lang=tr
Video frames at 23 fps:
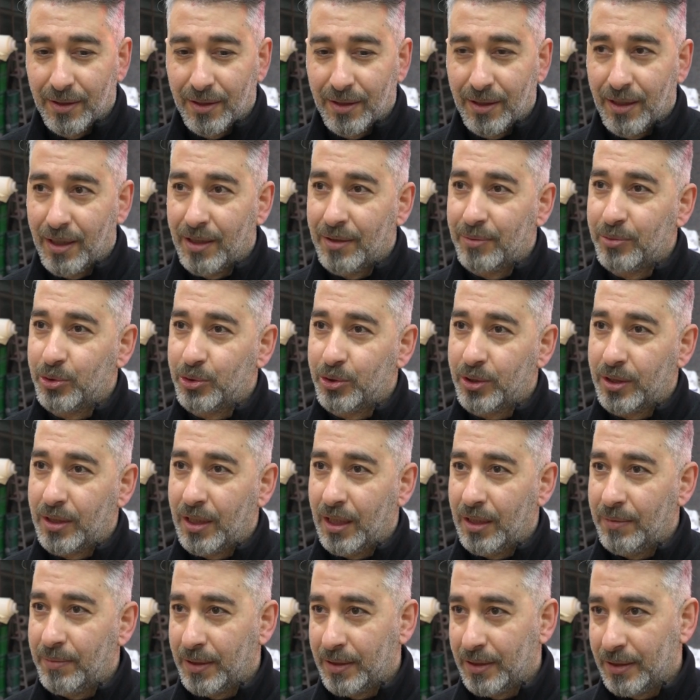E, alım gücü
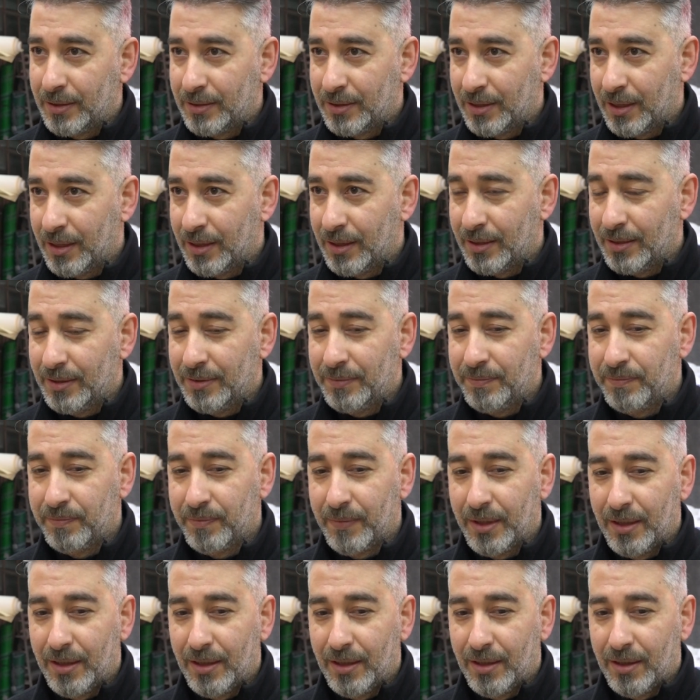kalmadı insanların.
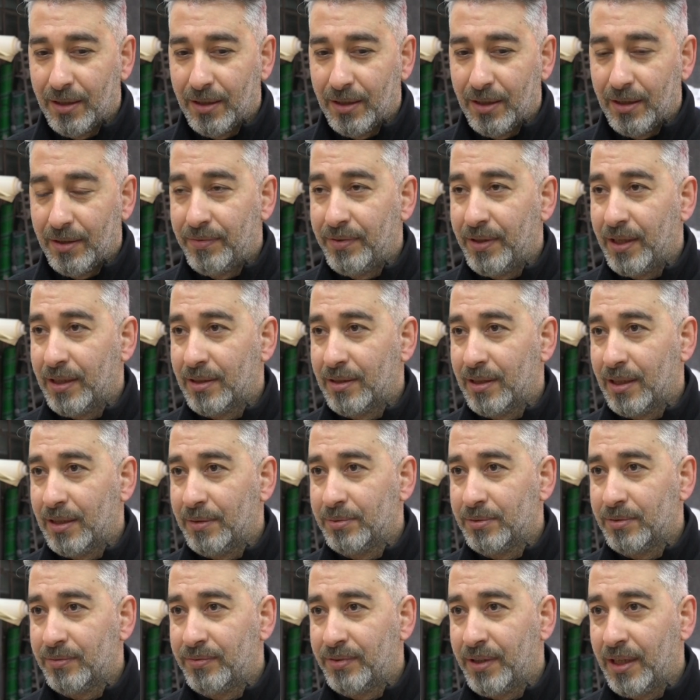E,
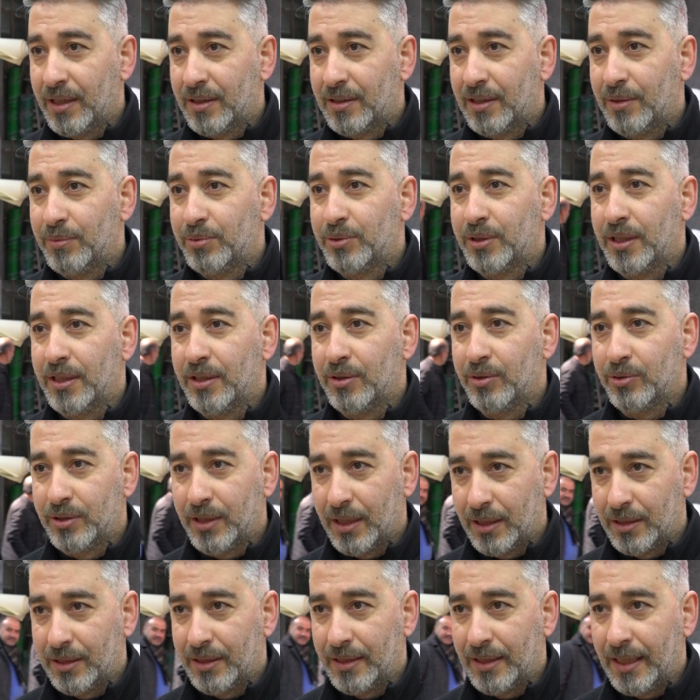fiyatlarım, fiyatlar bu sene
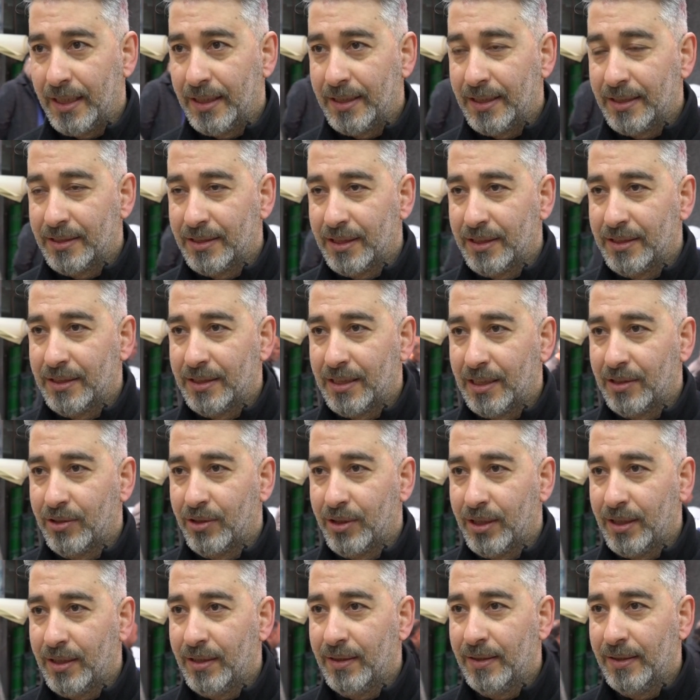yüksektir yani geçen yıla
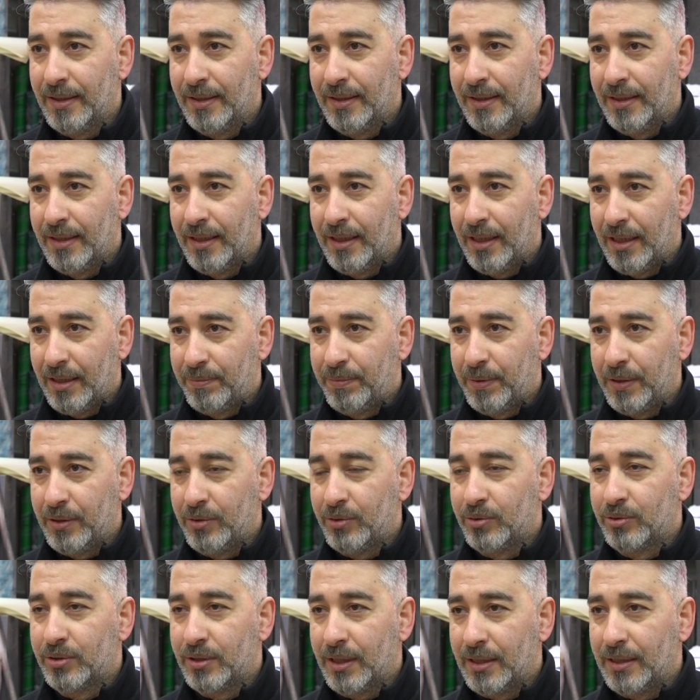göre epey
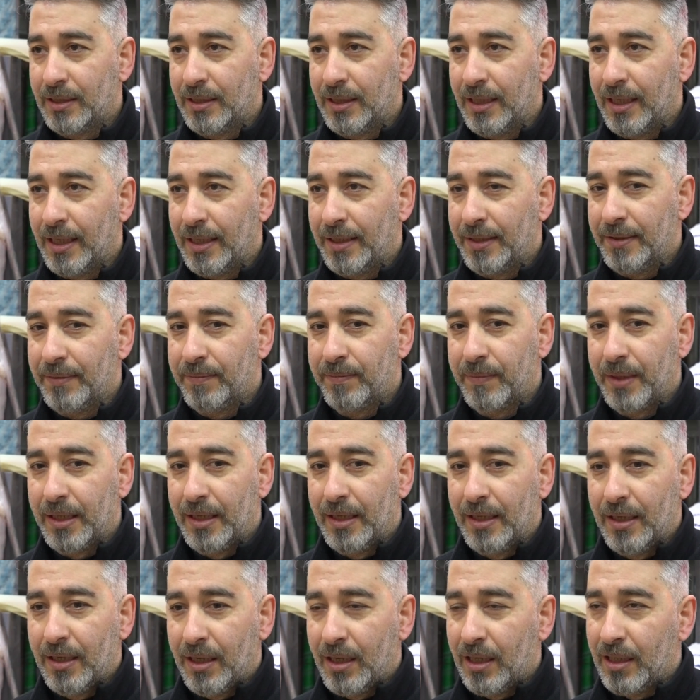yükseldi yani.
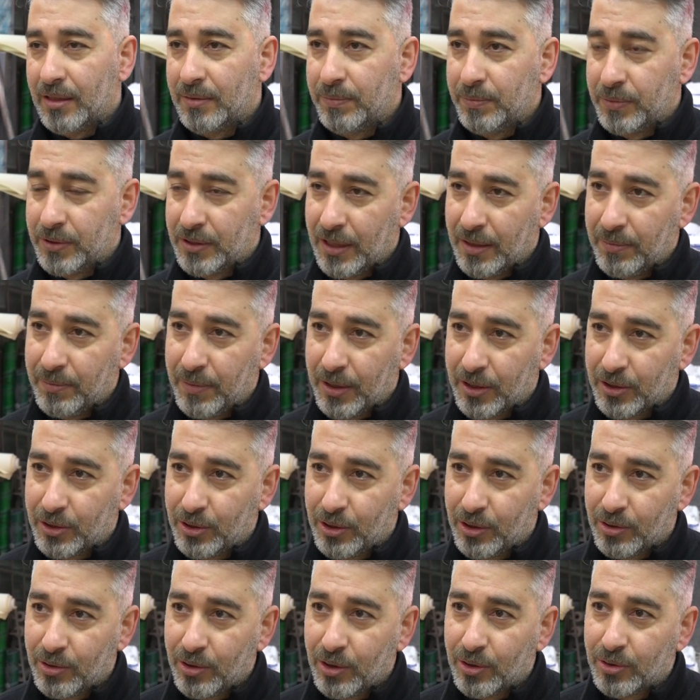60'tan
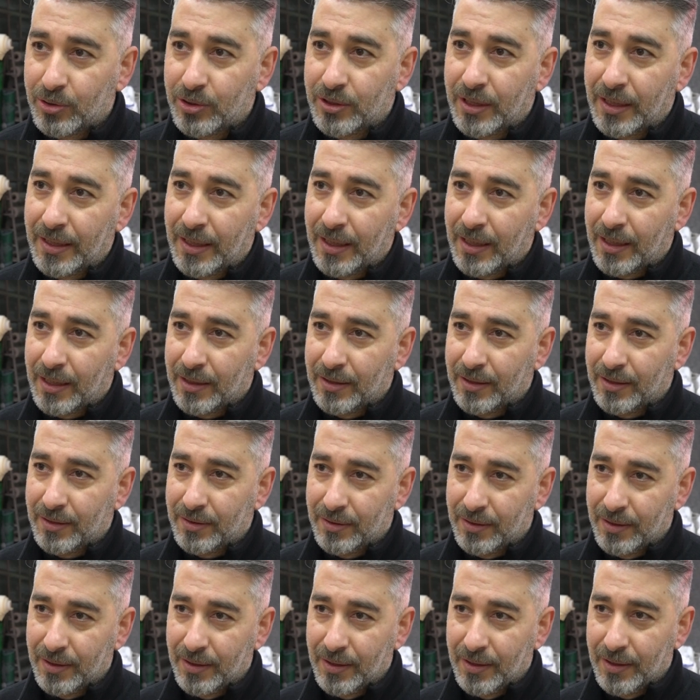başlıyor 450'ye kadar
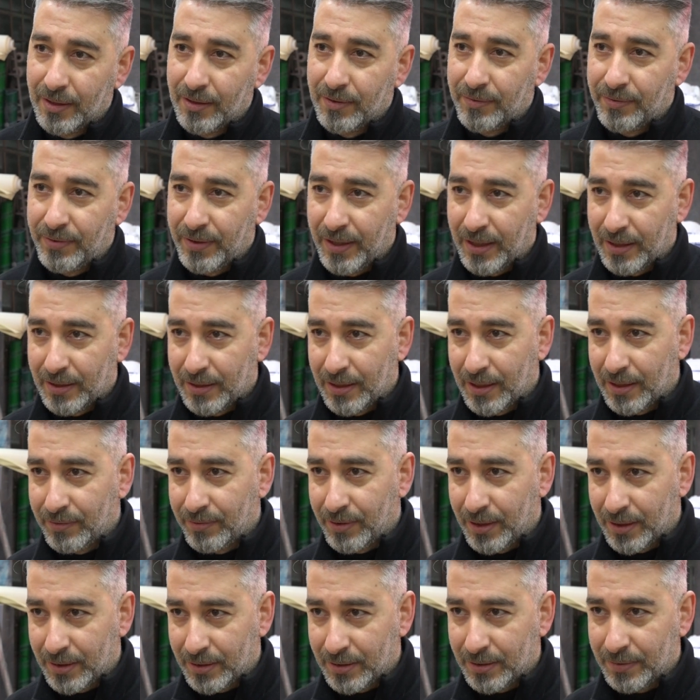fiyatlar
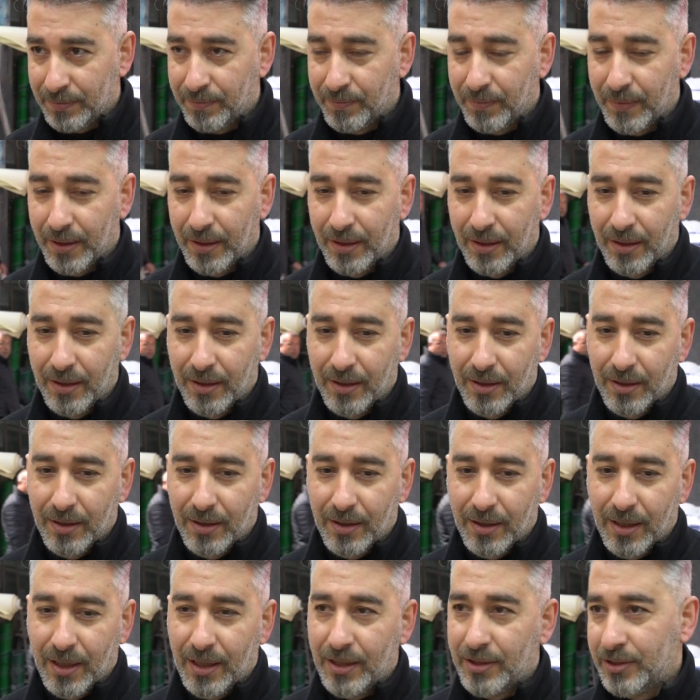var.
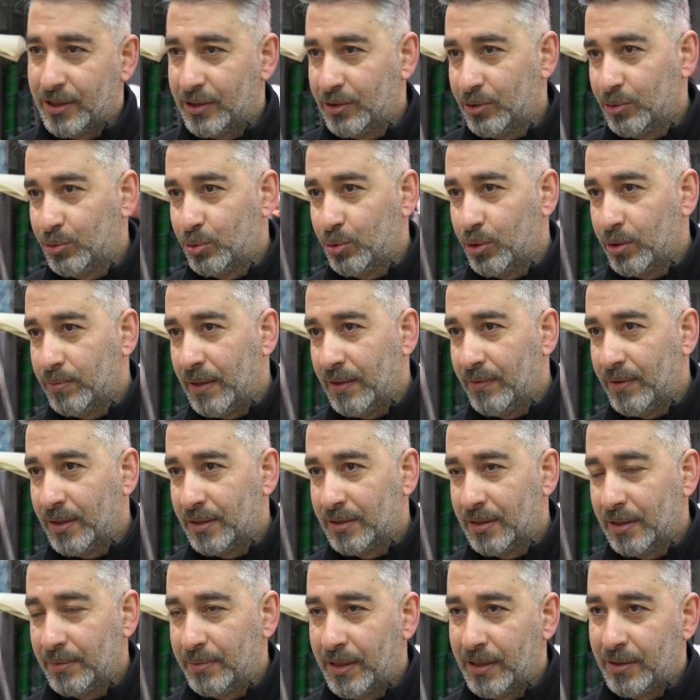Her çeşit hurma var
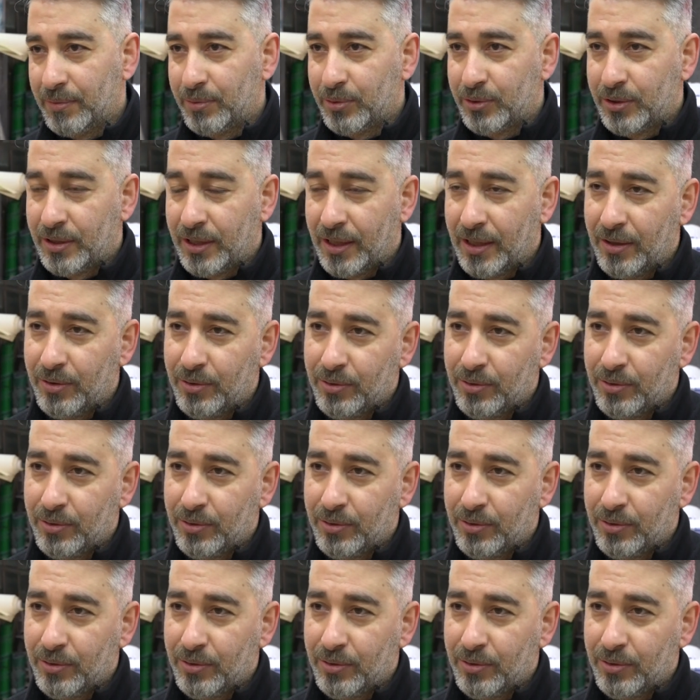tabii her bütçeye